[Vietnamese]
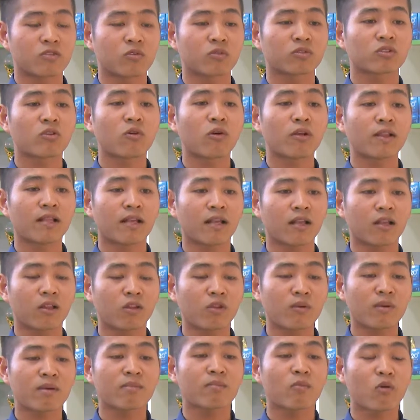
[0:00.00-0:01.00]
chúng tôi là
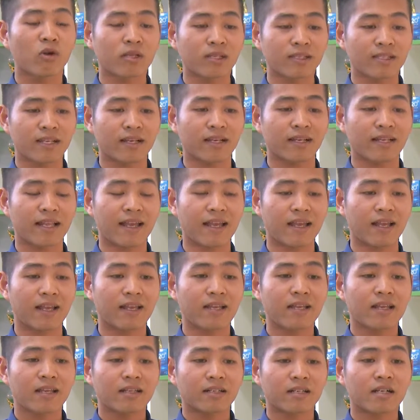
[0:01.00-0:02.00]
luôn mong muốn rằng là
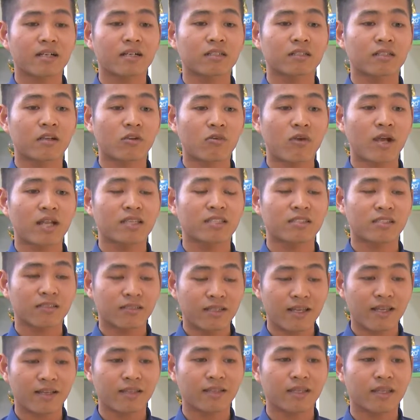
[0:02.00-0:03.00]
các cơ quan
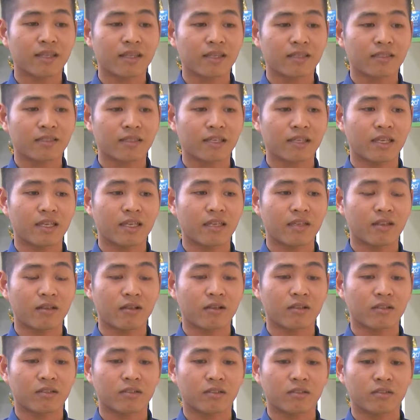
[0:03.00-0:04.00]
chức năng thì
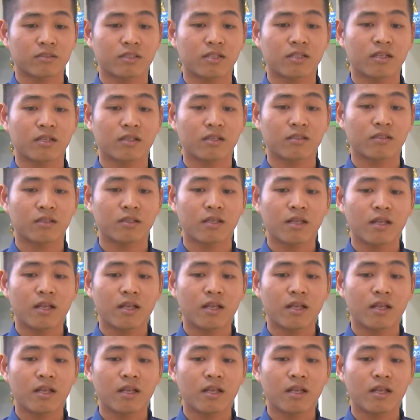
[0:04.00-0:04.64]
à,